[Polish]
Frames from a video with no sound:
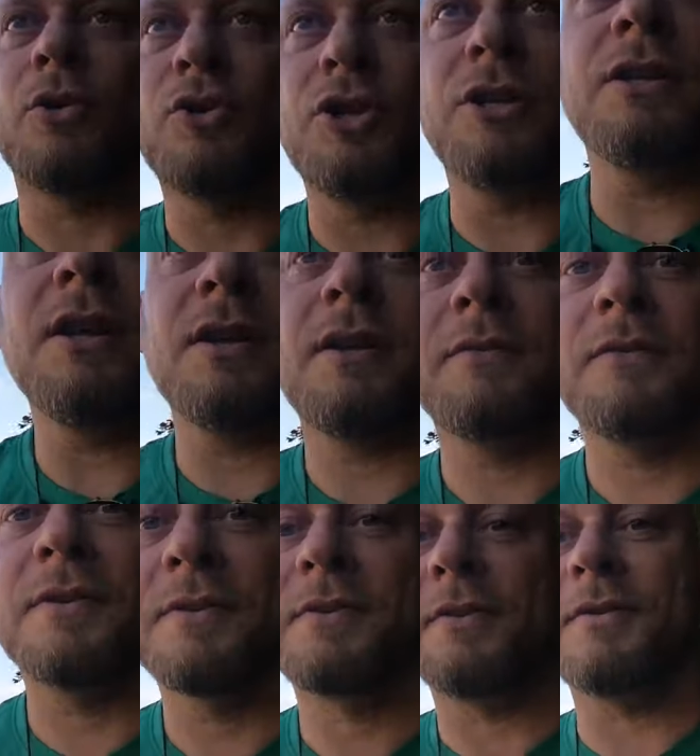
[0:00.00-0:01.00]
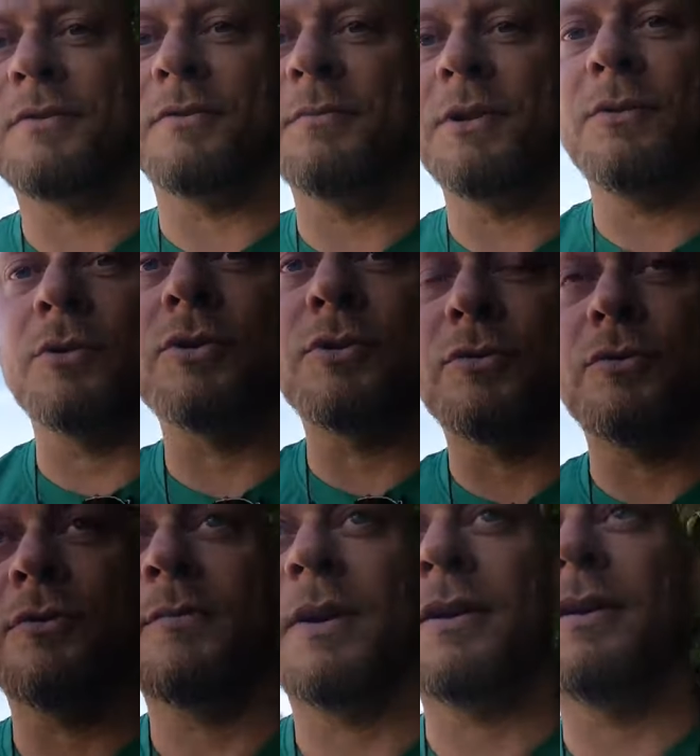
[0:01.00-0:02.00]
rodzinę, a więc jest to miłość,
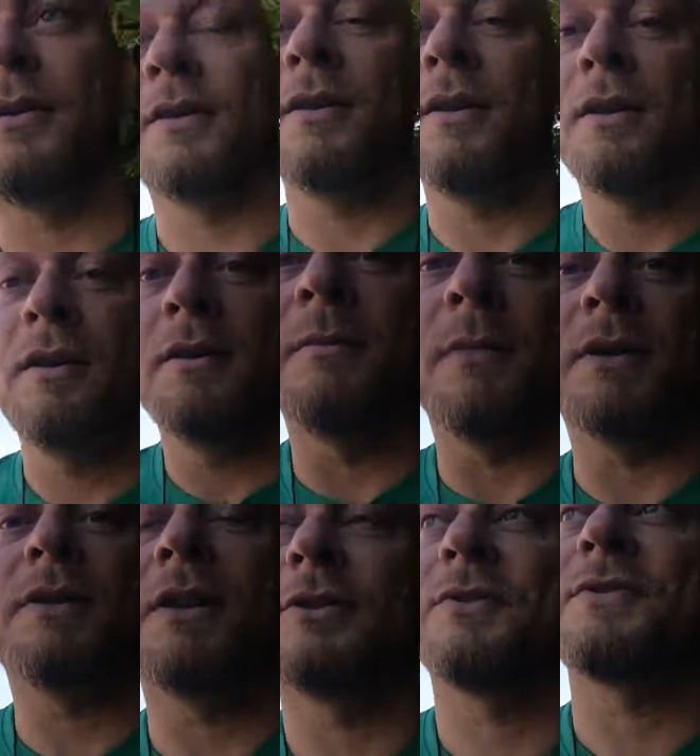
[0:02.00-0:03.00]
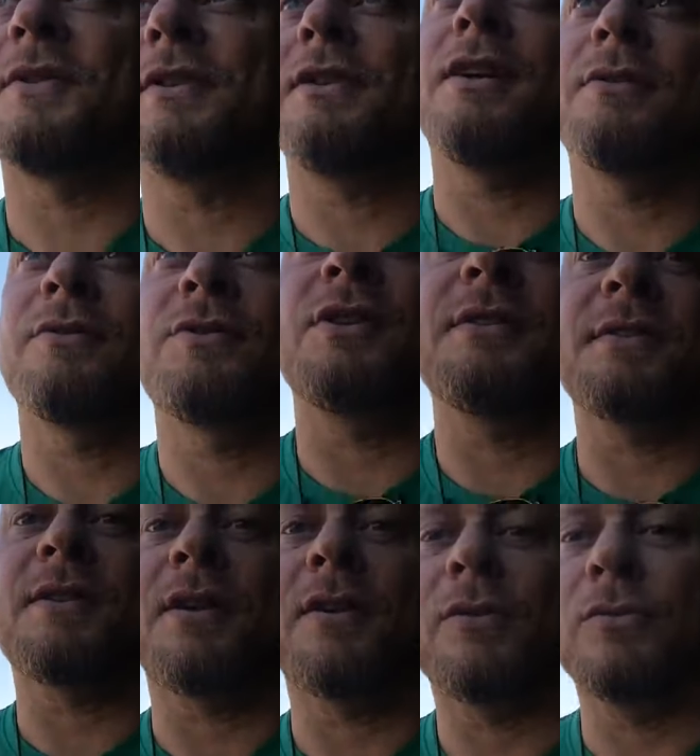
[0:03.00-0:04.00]
którą ma matka do syna, do
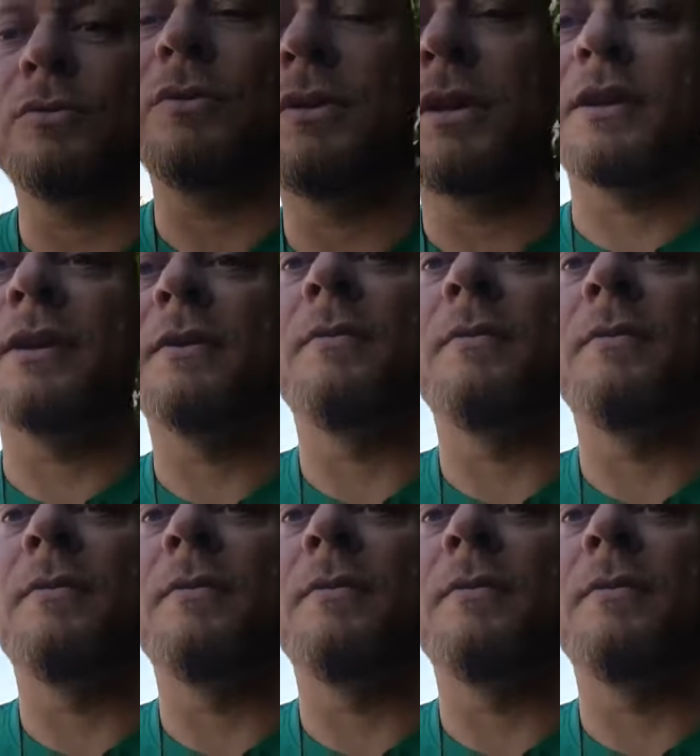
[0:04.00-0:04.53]
dziecka, ogólnie